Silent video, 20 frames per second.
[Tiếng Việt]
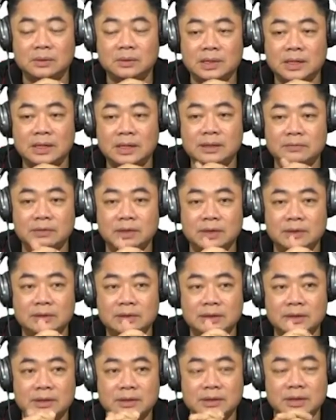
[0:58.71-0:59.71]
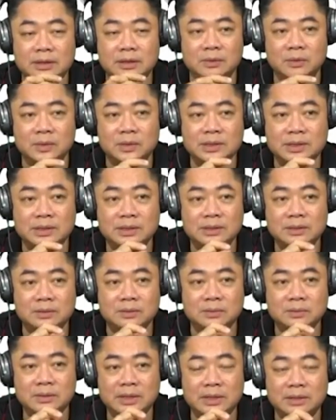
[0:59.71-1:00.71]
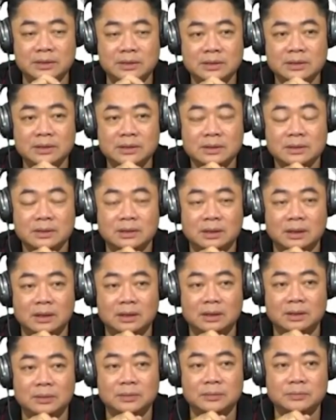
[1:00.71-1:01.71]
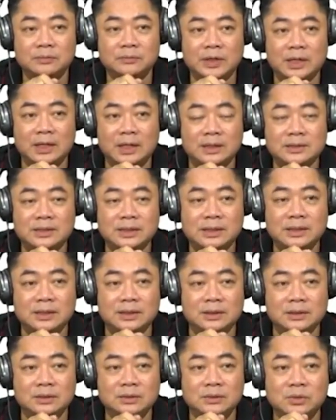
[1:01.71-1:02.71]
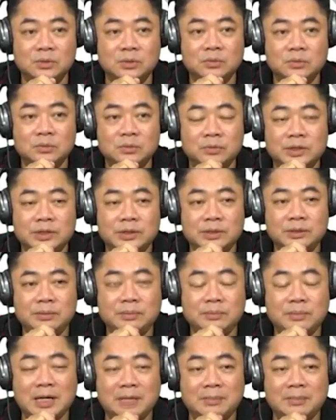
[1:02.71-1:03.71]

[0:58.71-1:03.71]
Quận 2 và vâng, chị ở quận 9 thì cũng tiện. À, vậy là chị ở cùng với ba